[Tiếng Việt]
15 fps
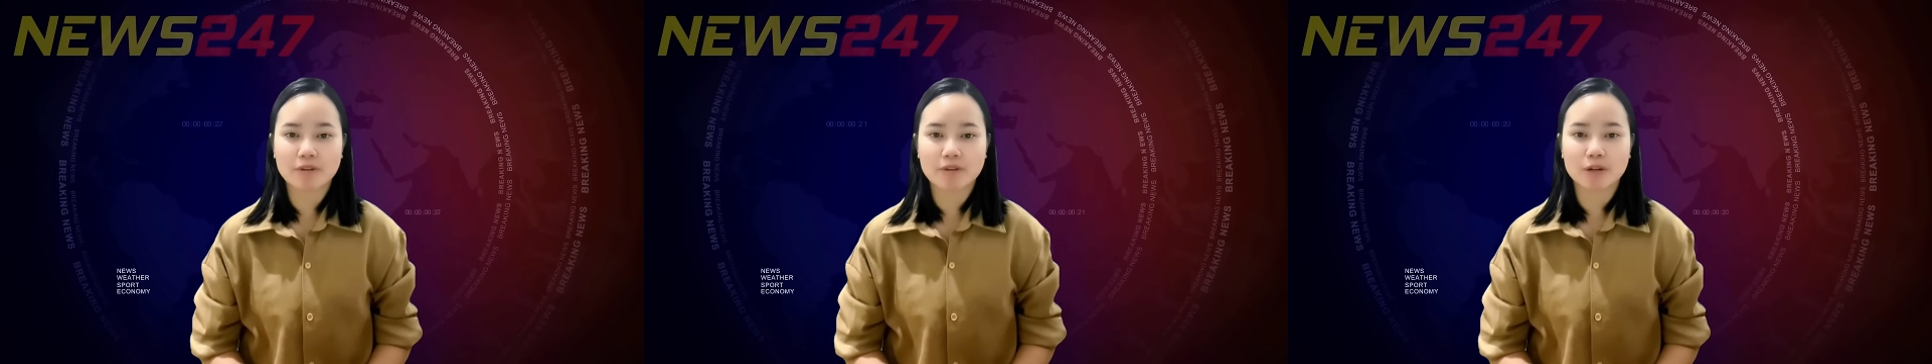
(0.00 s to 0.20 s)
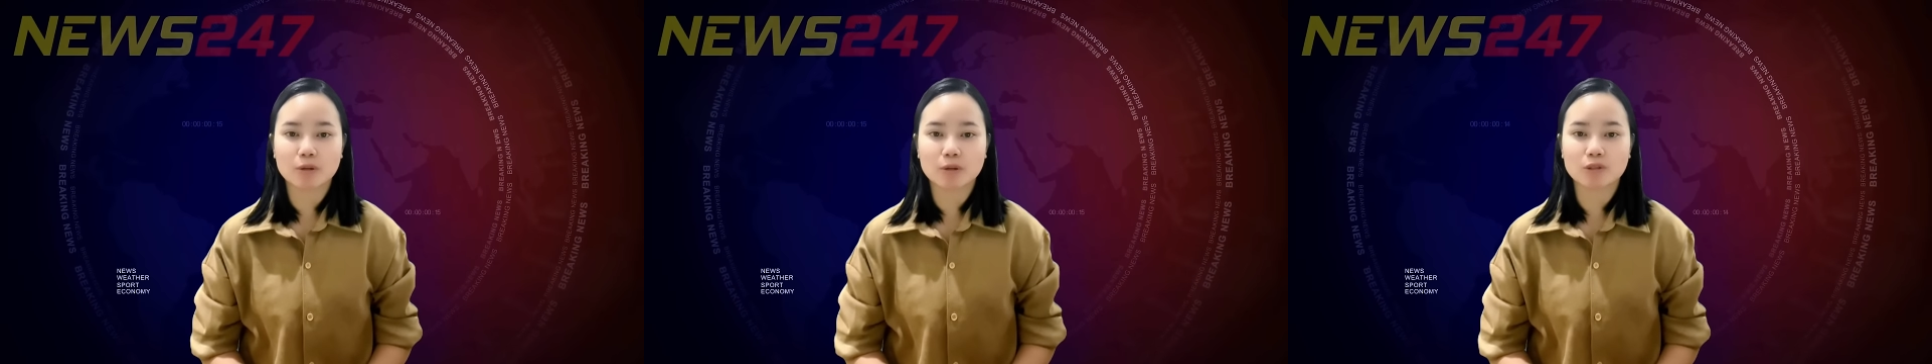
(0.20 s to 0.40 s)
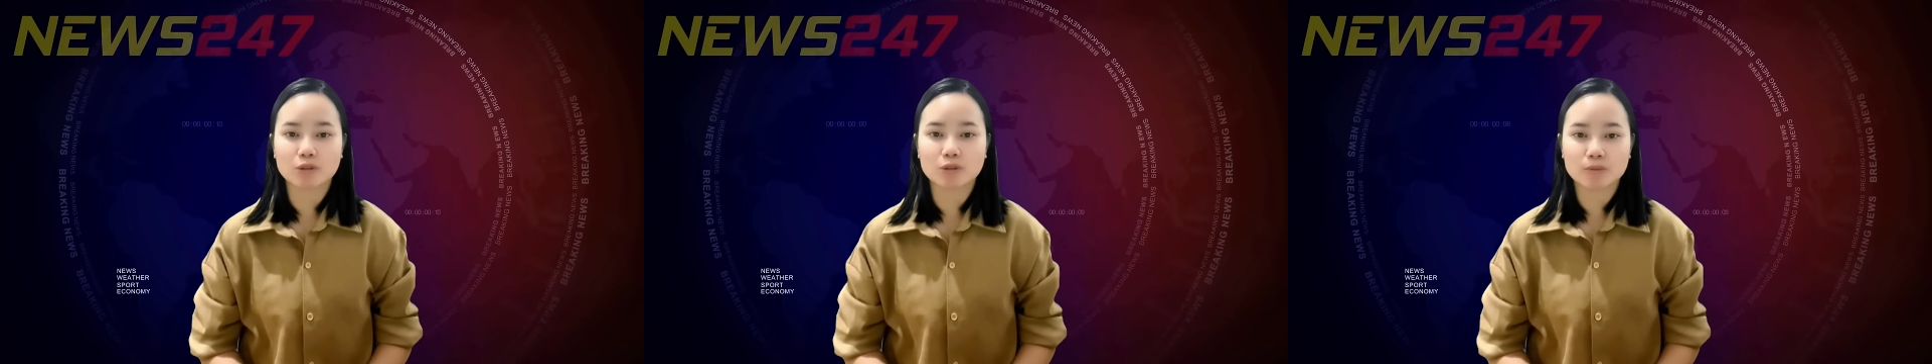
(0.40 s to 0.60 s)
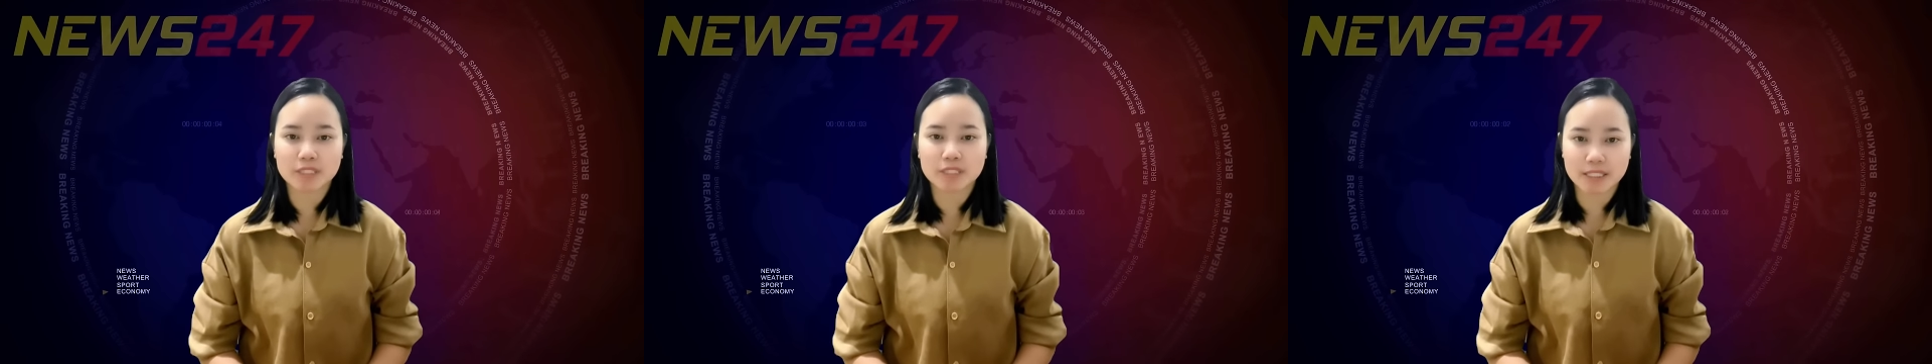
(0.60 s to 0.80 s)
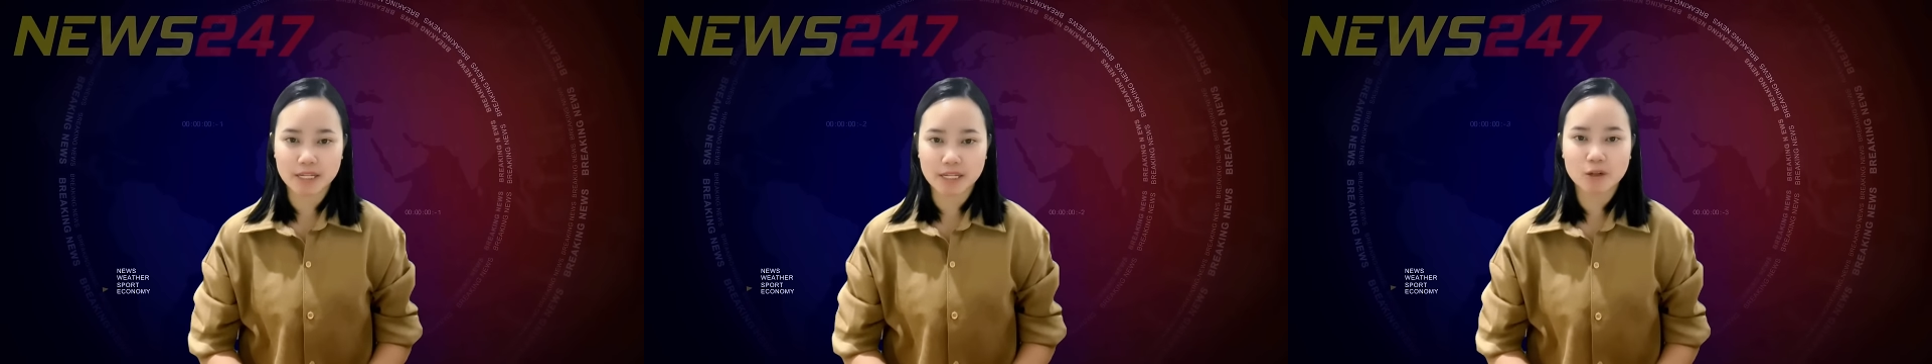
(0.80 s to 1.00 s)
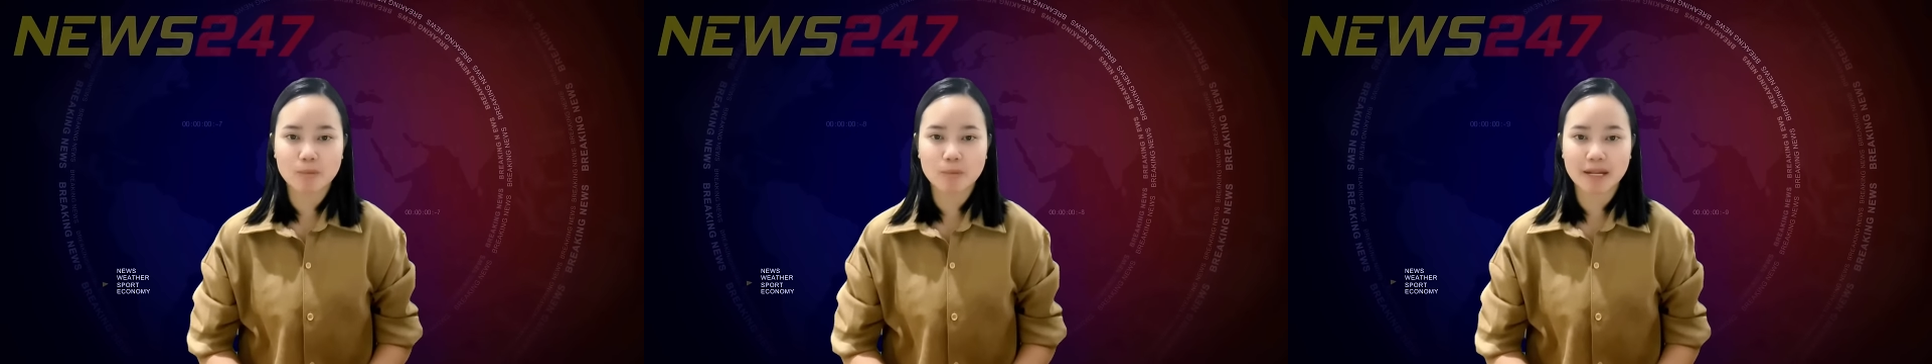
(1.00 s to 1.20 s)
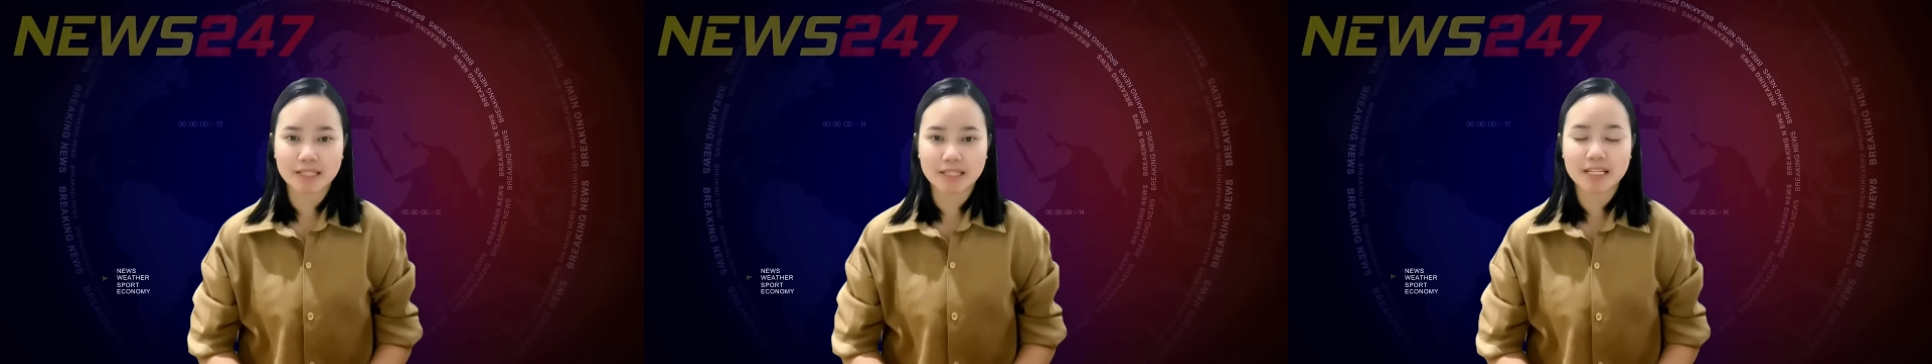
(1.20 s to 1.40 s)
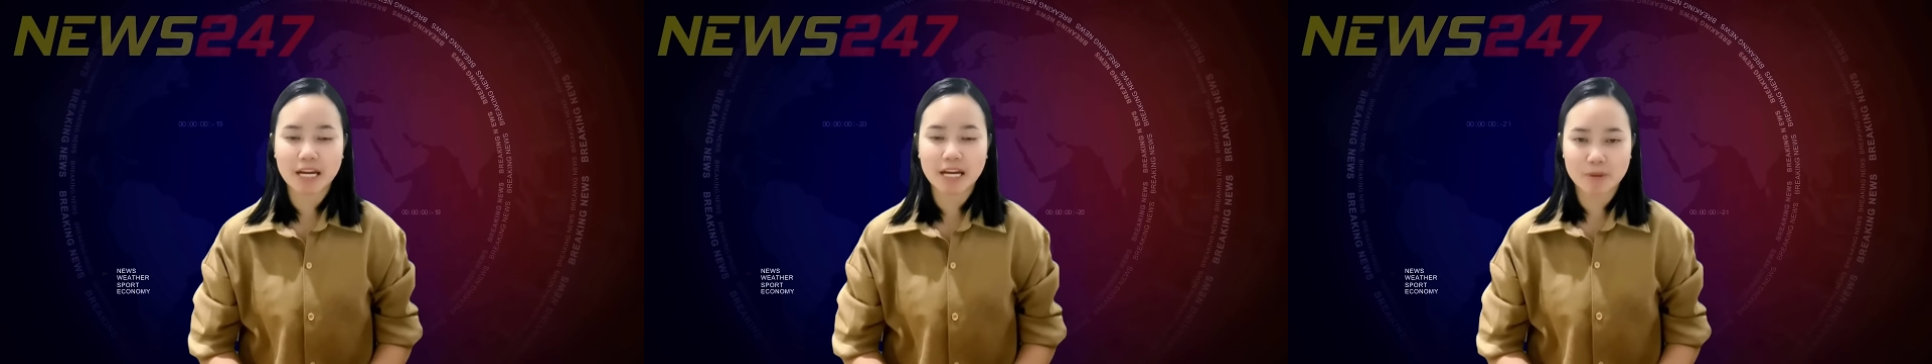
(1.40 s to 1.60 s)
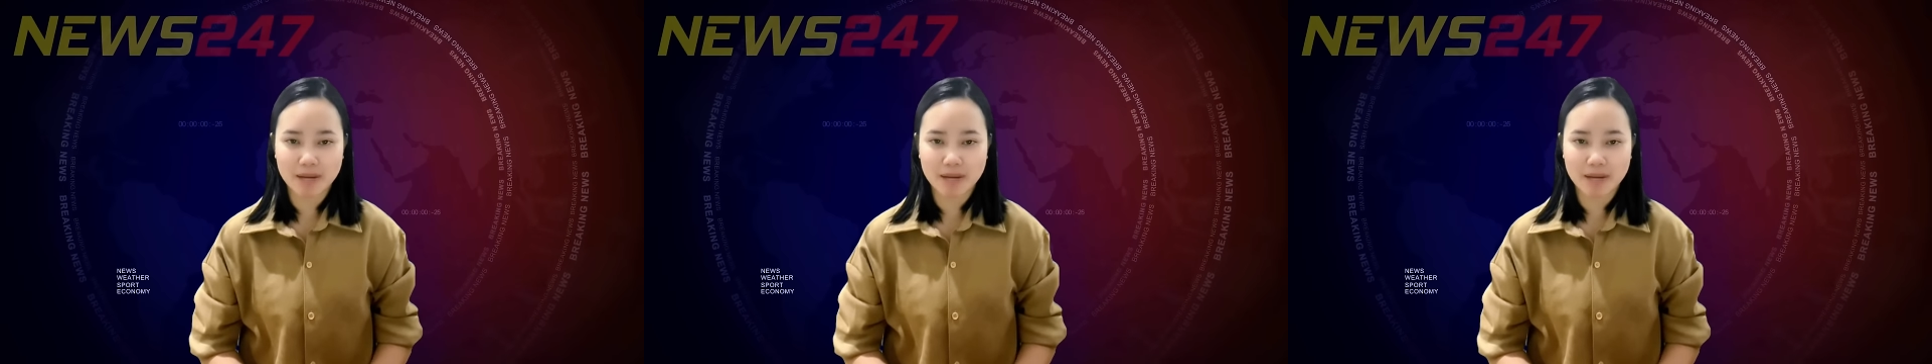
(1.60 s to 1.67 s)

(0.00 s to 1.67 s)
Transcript: phần nội dung chi tiết của bản tin ngày